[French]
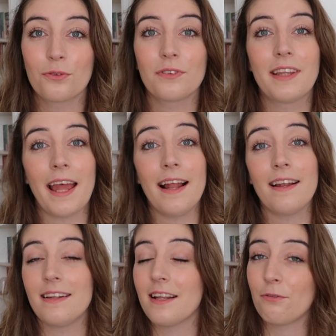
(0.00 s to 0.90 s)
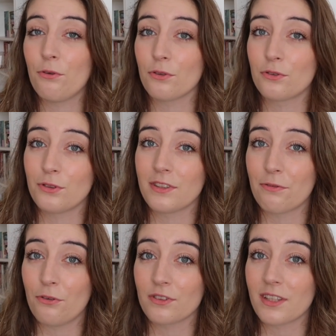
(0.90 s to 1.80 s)
Donc telle l'influenceuse
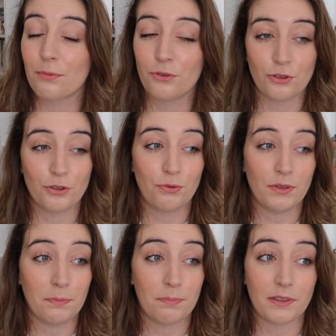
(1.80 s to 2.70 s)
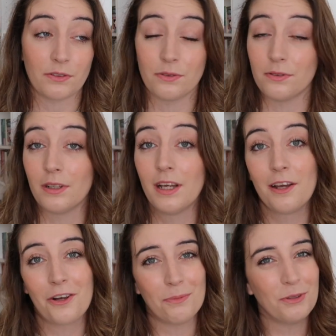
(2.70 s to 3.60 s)
influençable que je suis, parce que
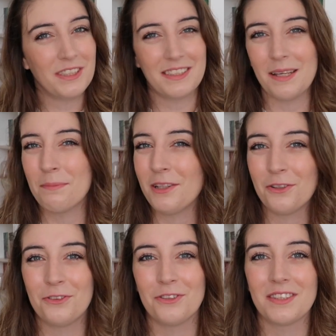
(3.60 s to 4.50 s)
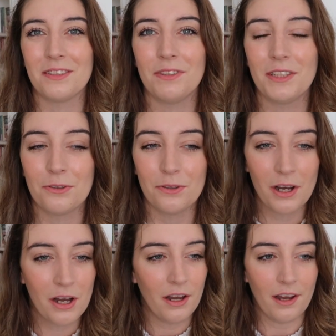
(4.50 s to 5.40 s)
comme le disait Emma dans une de ses
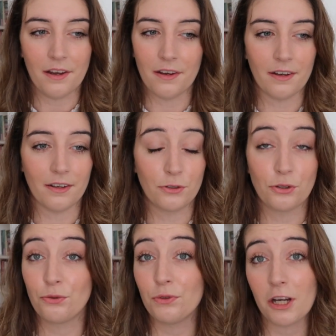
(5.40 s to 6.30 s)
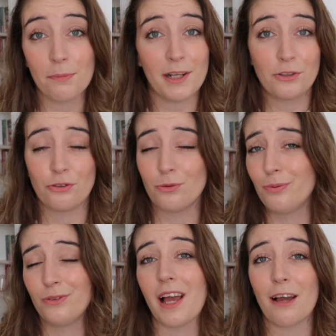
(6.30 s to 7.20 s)
vidéos, euh, je suis comme elle, je
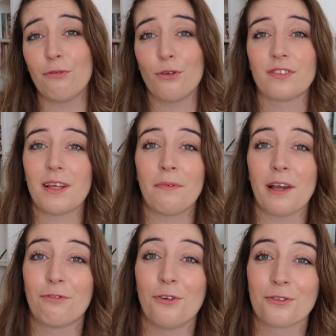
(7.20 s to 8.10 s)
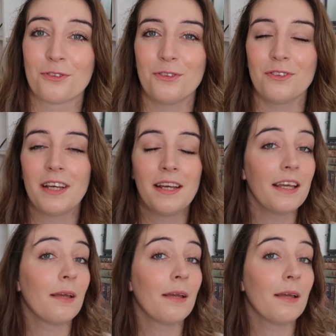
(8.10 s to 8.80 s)
suis plus influençable qu'influenceuse,